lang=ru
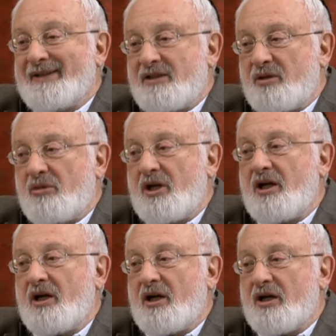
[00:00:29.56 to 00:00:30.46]
На
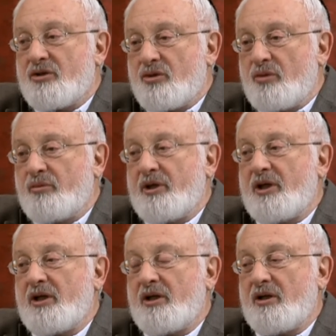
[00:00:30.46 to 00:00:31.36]
Земле
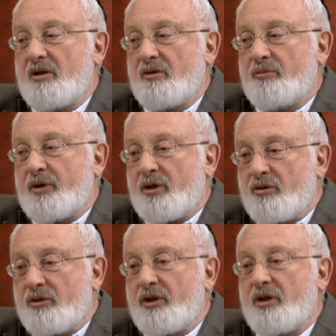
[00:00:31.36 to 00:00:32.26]
особые
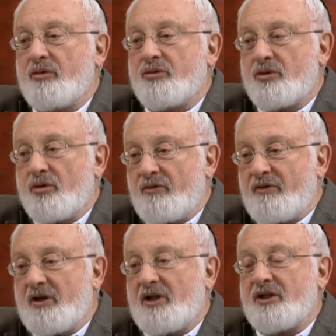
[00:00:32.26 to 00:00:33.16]
природные
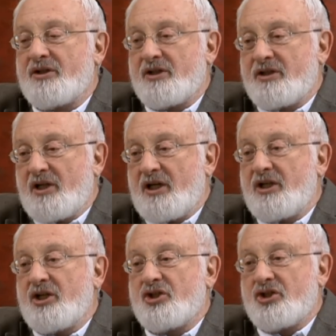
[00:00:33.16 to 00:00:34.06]
условия для
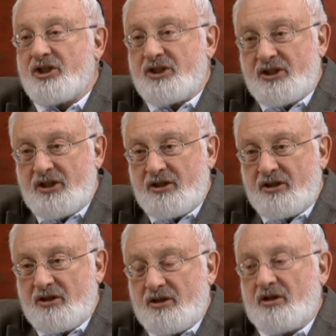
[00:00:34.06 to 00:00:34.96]
создания
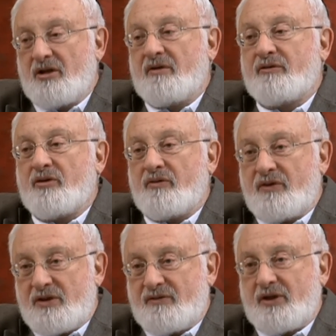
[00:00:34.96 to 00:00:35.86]
жизни – в том
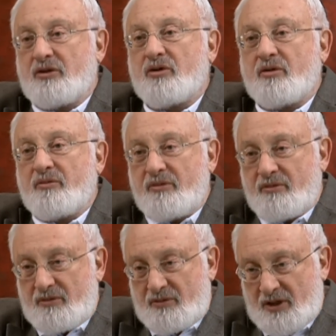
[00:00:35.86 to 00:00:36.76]
виде, в
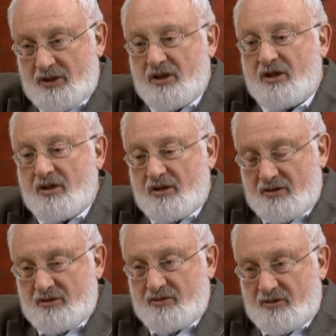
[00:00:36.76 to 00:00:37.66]
котором
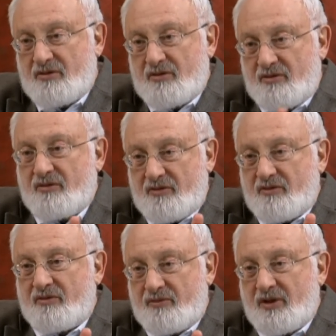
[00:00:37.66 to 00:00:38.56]
она
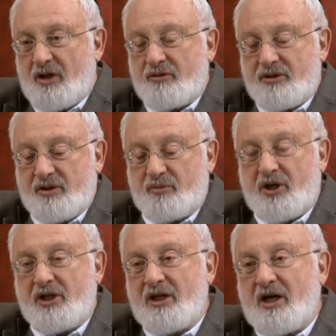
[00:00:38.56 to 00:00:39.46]
находится, находится
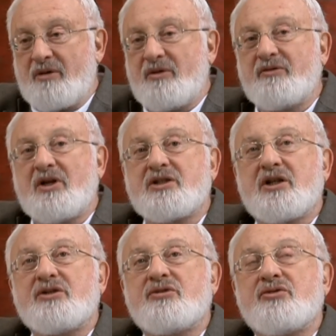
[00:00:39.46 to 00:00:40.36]
перед нами, в
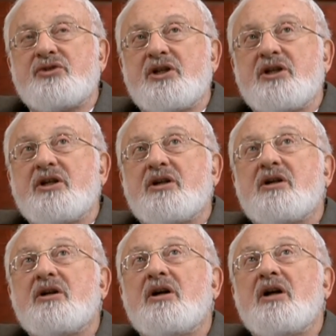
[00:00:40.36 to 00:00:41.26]
наших
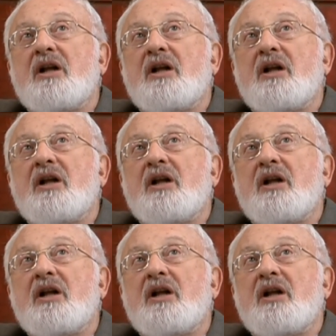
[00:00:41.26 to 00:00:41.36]
ощущениях.